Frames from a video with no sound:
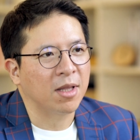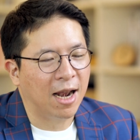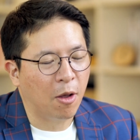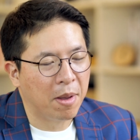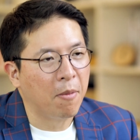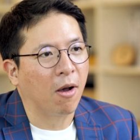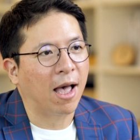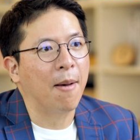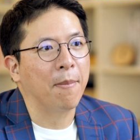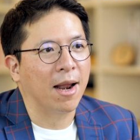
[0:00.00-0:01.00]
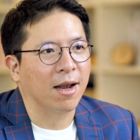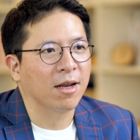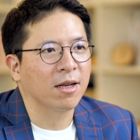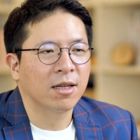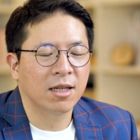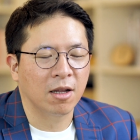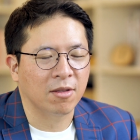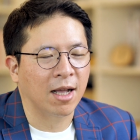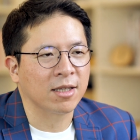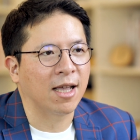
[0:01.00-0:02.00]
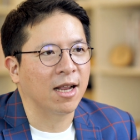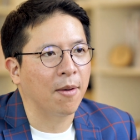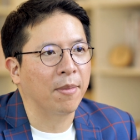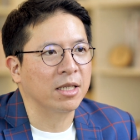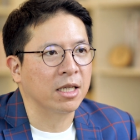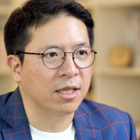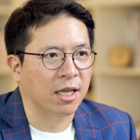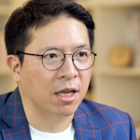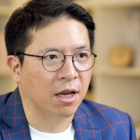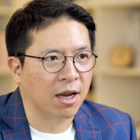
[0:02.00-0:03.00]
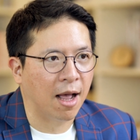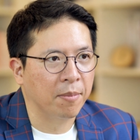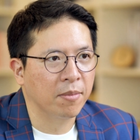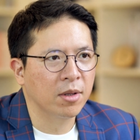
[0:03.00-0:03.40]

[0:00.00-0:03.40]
ถ้าเราไม่มองข้ามมันเราตั้งใจทำมันจริงๆเนี่ยนะครับ